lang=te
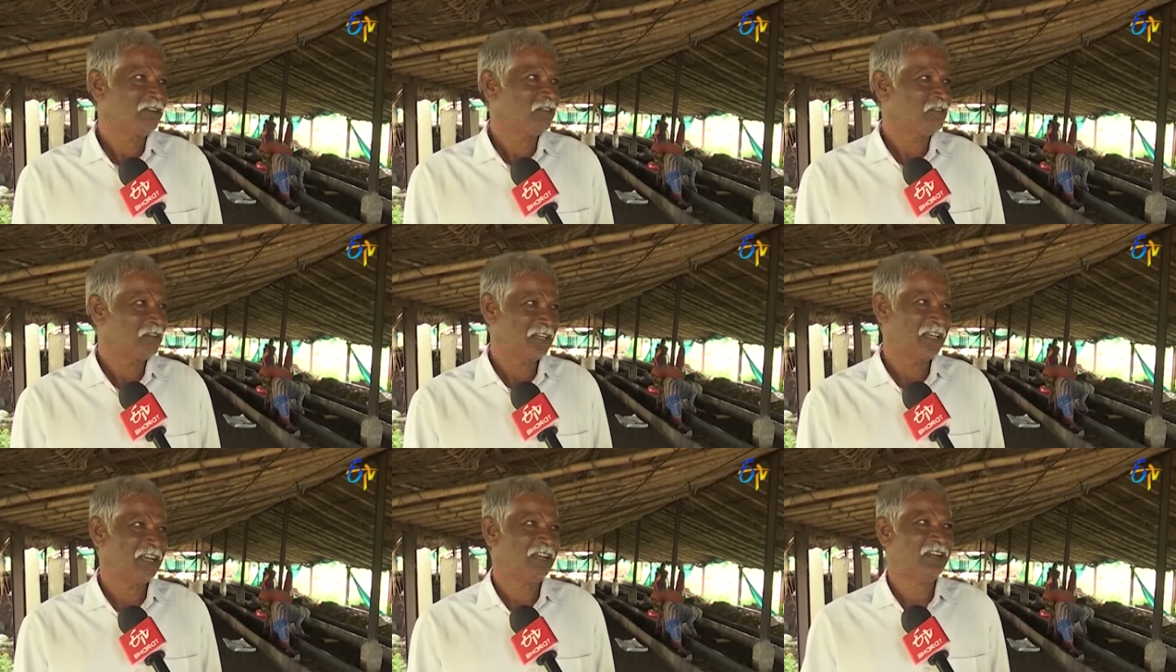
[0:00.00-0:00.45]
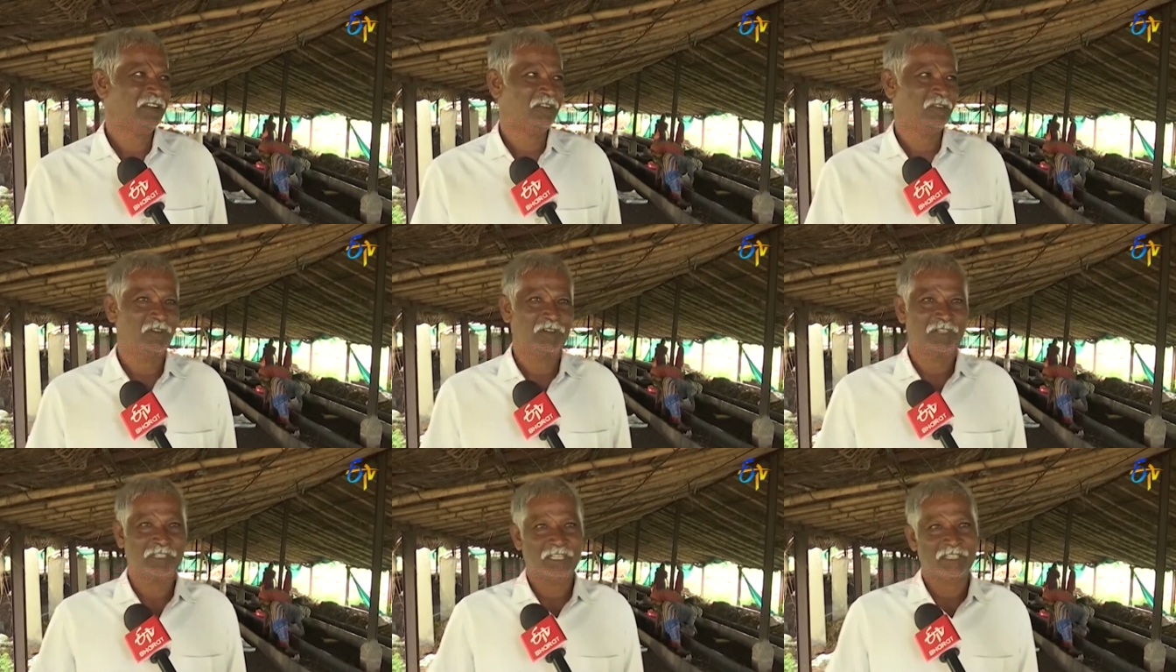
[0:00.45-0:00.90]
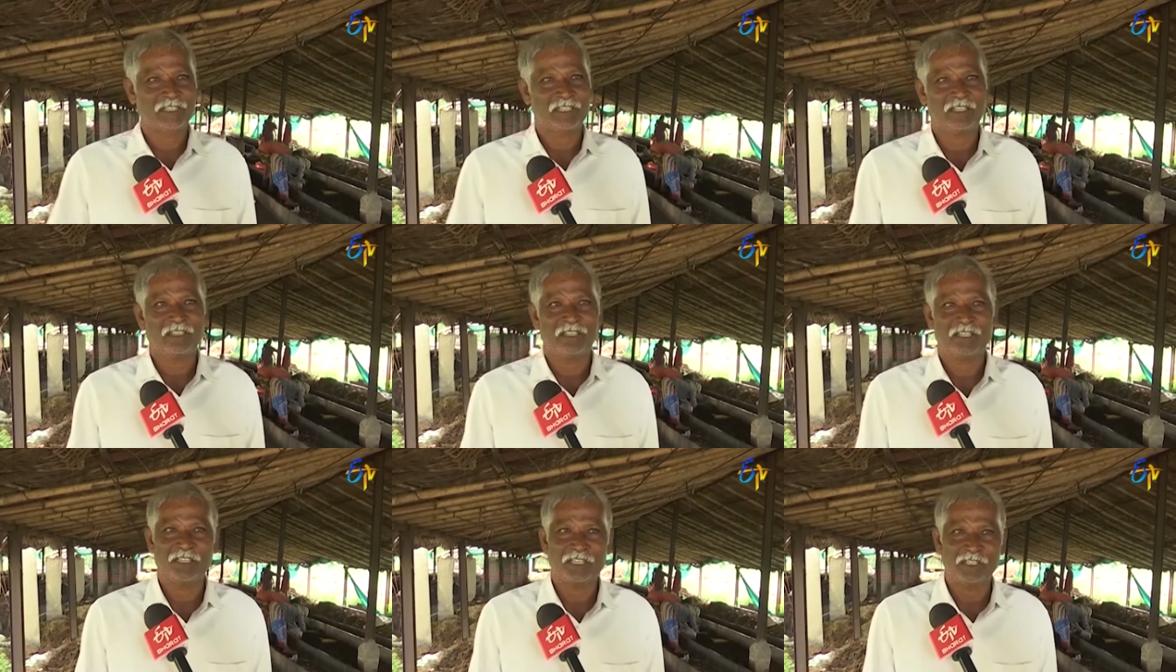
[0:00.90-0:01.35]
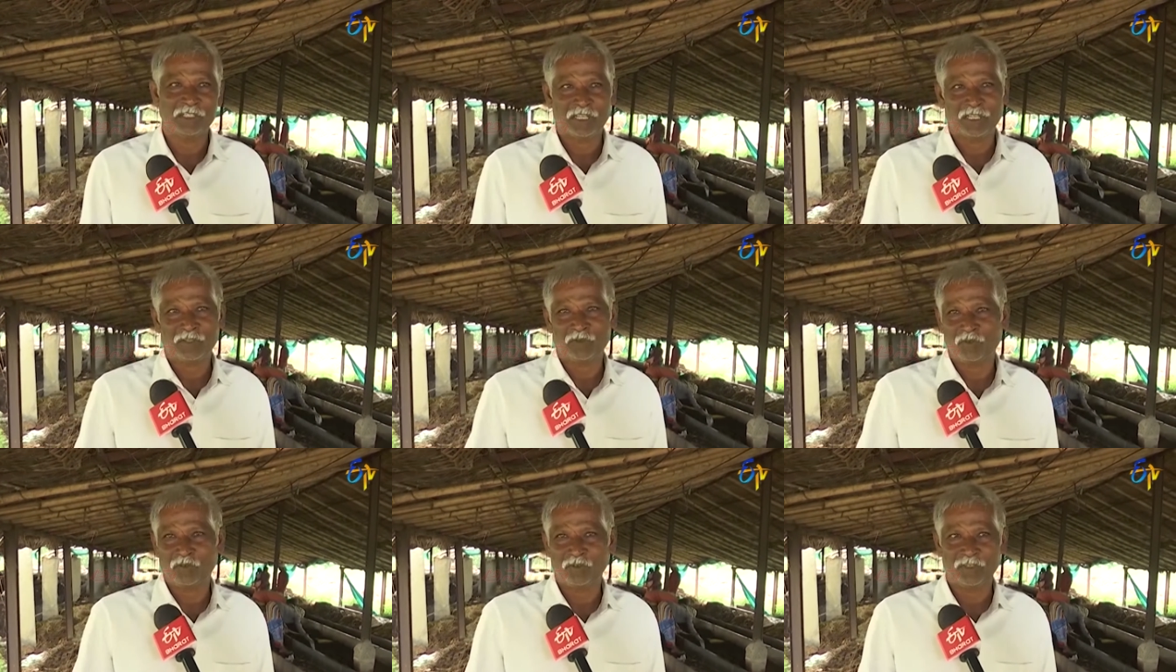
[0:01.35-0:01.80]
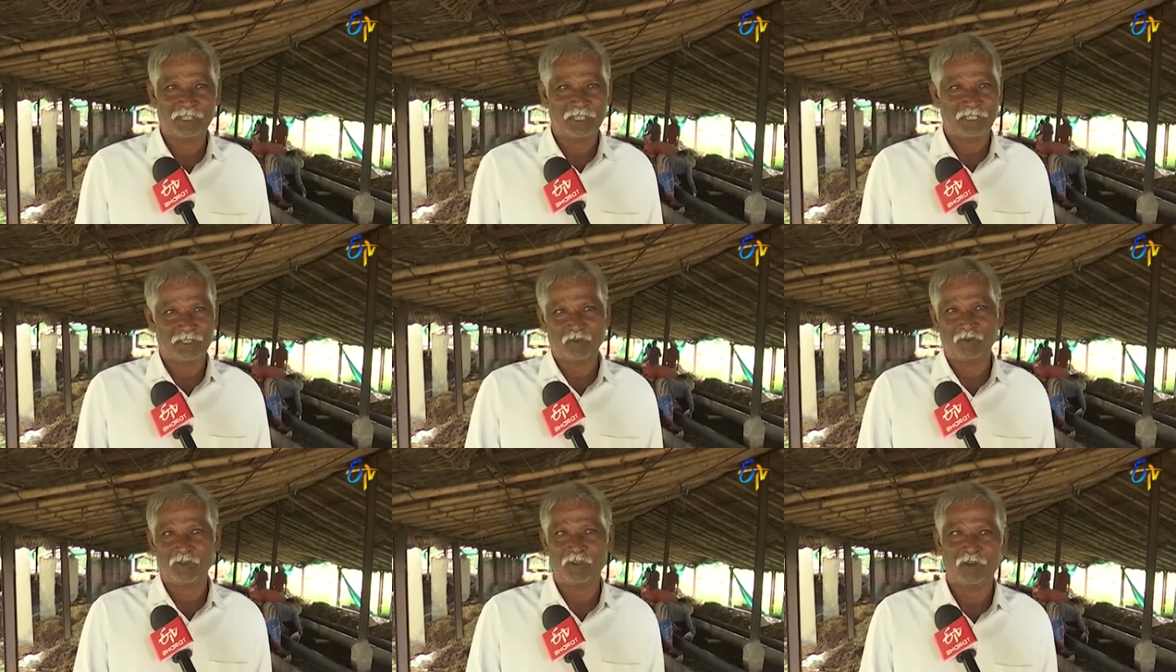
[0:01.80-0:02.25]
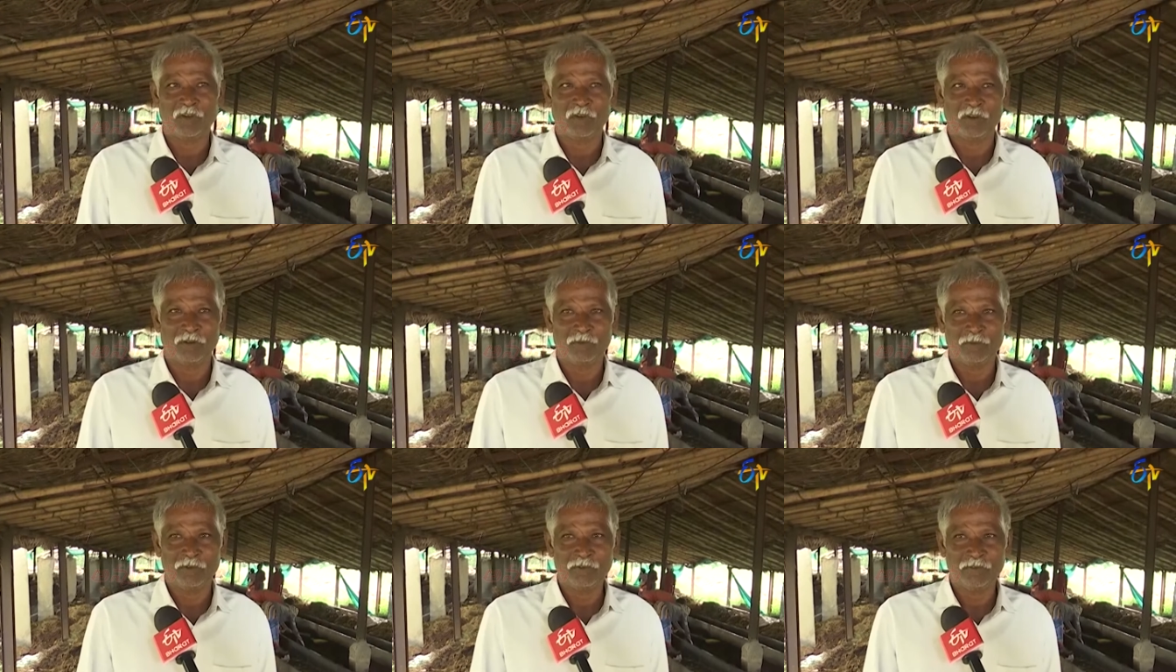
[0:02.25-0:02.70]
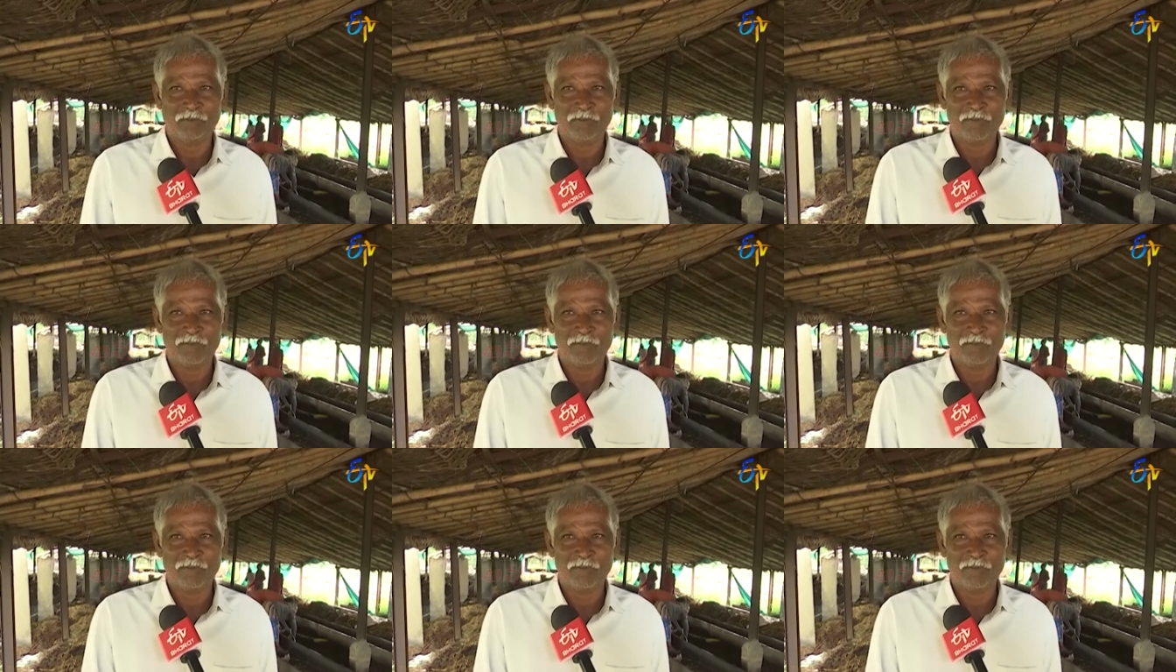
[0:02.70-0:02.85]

నుండి అక్కడి నుండి చెత్త అంతా తీసుకొచ్చుకొని చేసుకునేటోళ్ళము